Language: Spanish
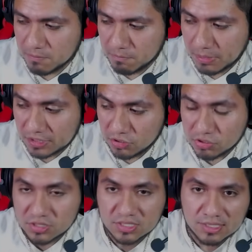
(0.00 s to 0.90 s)

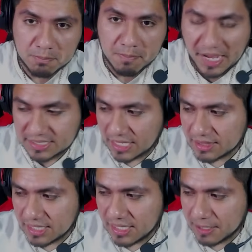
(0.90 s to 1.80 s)
partidos
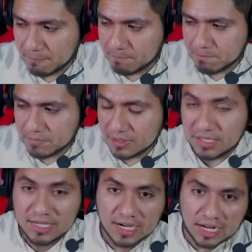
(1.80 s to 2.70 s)
bastante
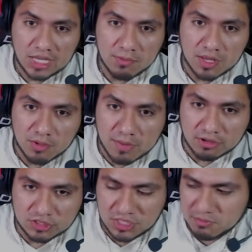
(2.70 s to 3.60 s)
increíbles,
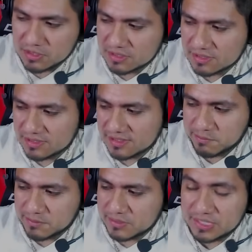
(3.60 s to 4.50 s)
inverosímiles
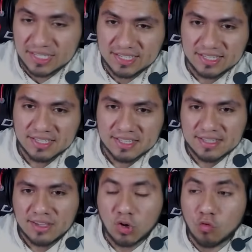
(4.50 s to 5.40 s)
sin,
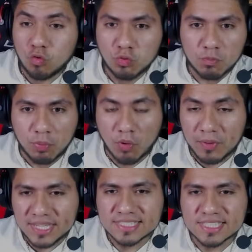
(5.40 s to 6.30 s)
con fútbol
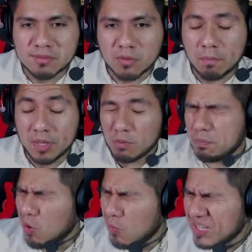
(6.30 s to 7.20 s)
pobrísimo, pero
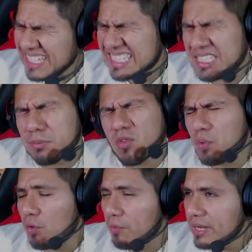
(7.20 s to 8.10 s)
pobrísimo,
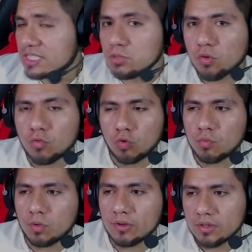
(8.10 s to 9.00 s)
pobrísimo
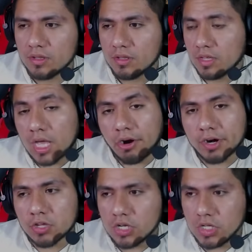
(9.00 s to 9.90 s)
fútbol.
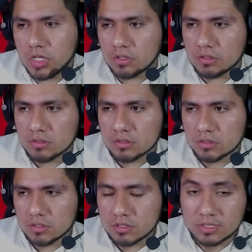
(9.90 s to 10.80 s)
Ahora, yo les digo,
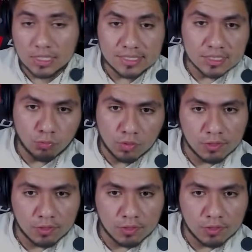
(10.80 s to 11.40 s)
si Alianza vuelve a